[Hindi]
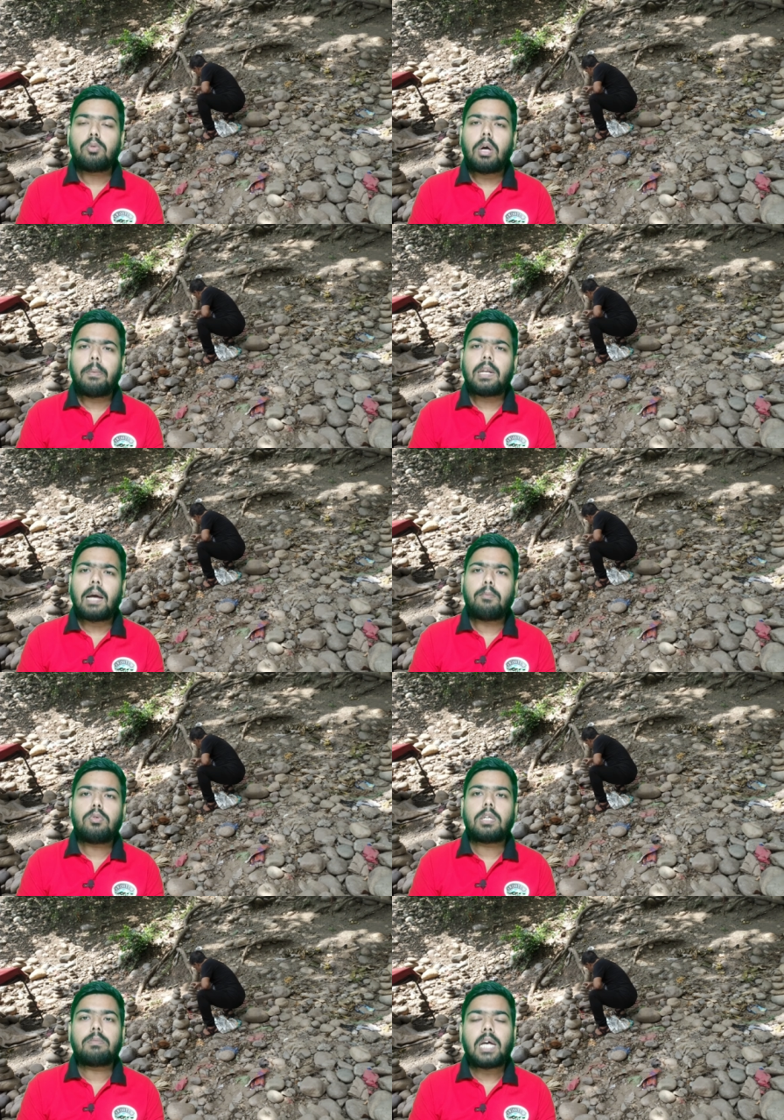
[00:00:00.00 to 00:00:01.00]
सुबह में रामू उस
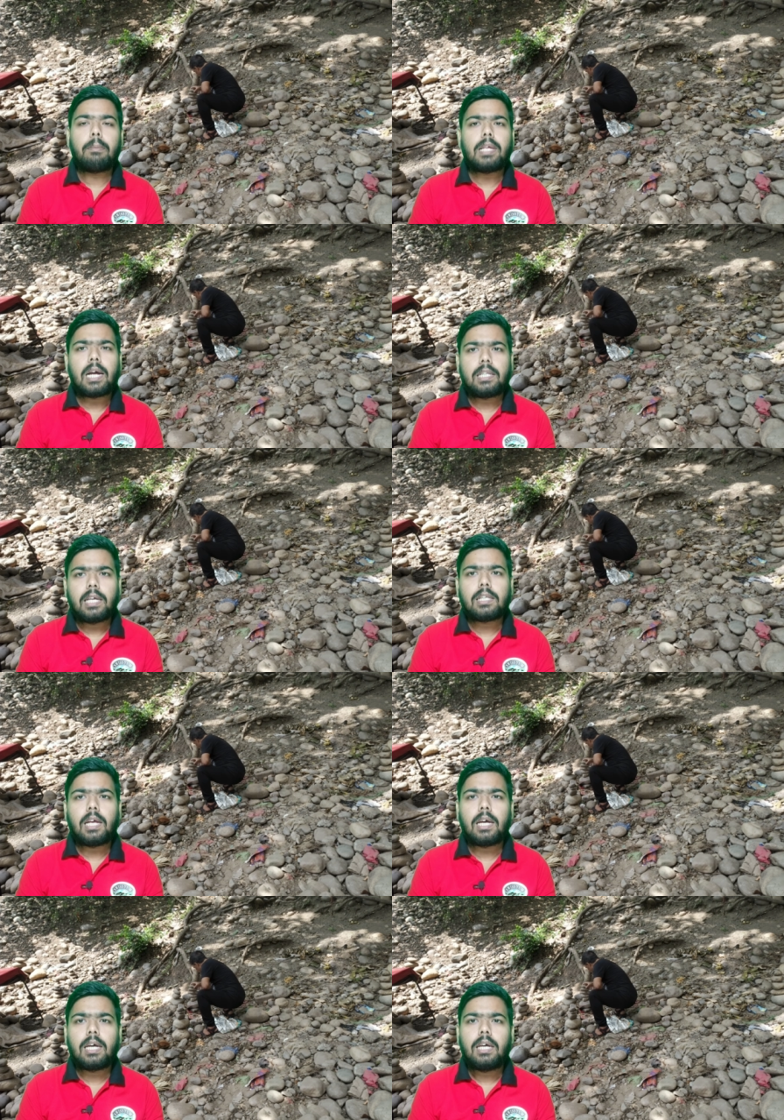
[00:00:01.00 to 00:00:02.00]
शमशान में जाकर देखता
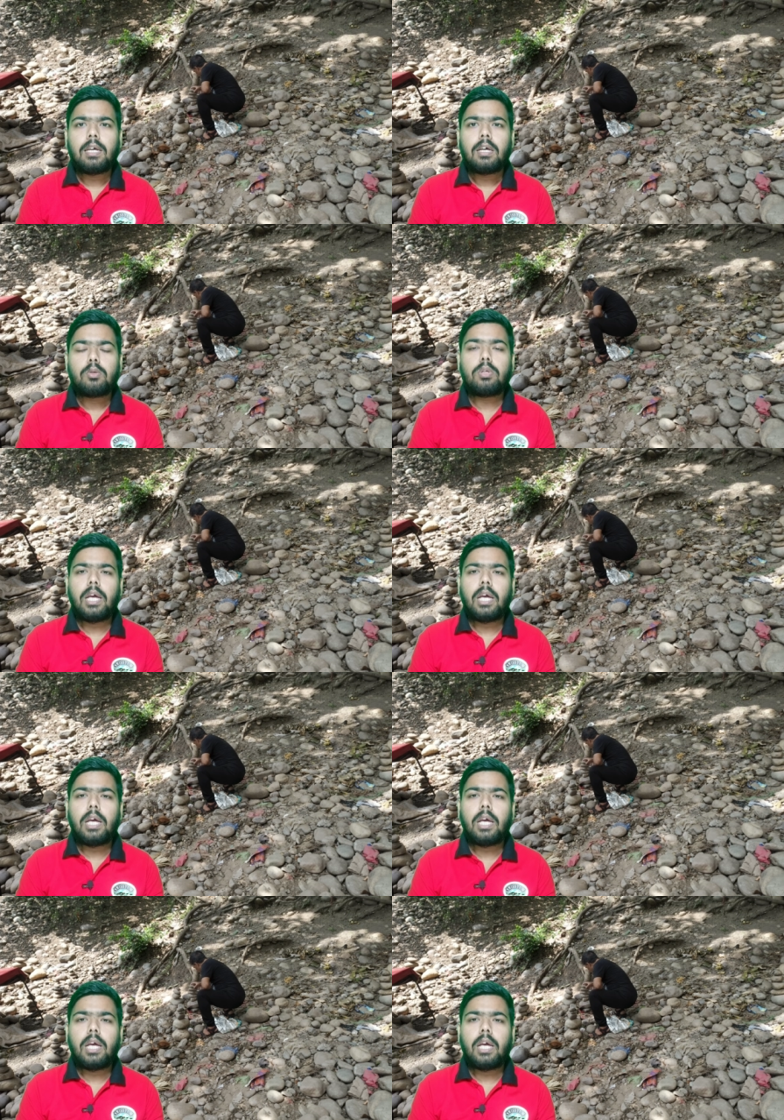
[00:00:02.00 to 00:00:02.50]
है तो